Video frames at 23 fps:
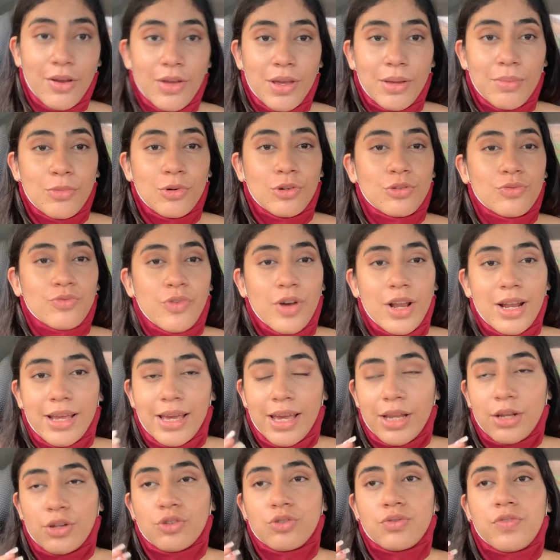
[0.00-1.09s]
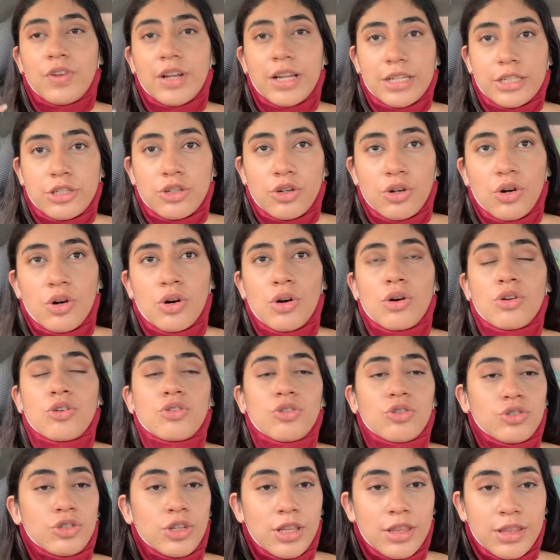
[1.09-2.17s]
vimos fue el que nos flechó,
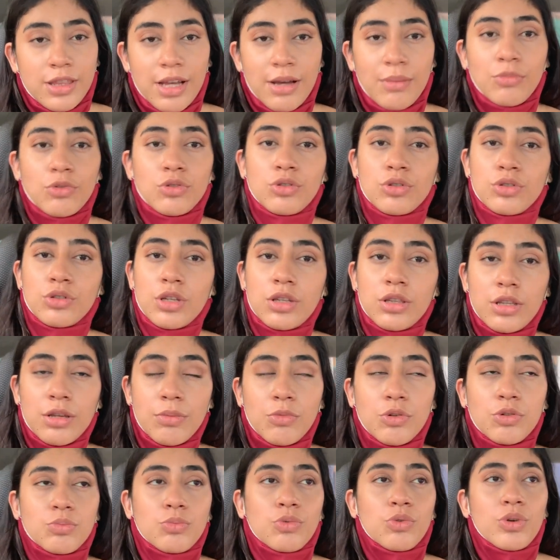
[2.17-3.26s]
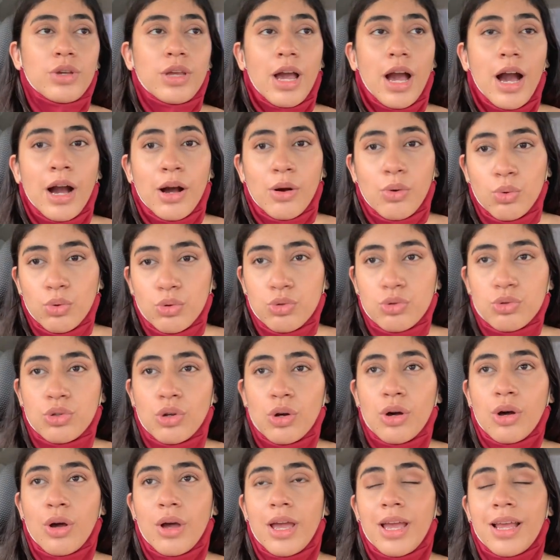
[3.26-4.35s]
nos sentamos, nos sentimos muy a
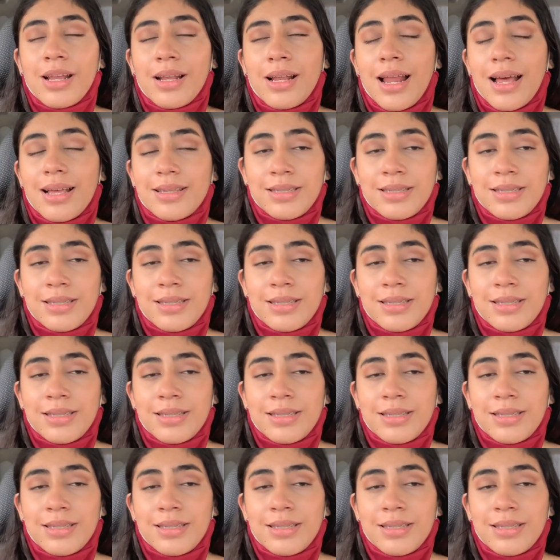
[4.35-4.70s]
gusto en las